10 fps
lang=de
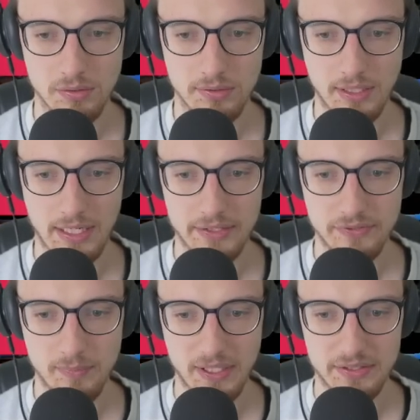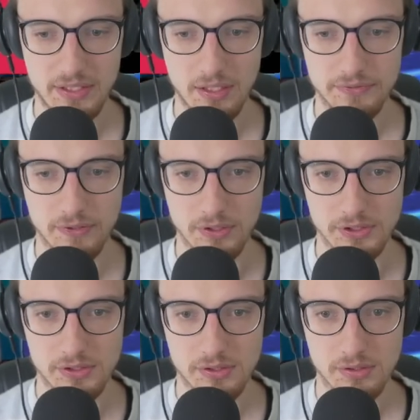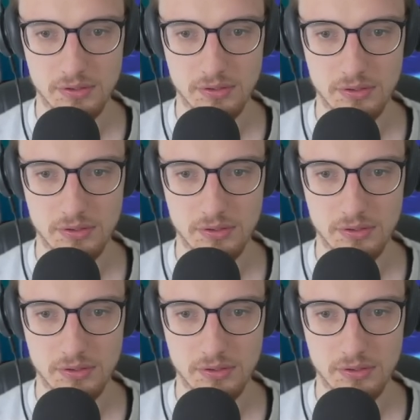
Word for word: Und einfach mal Dina Frost.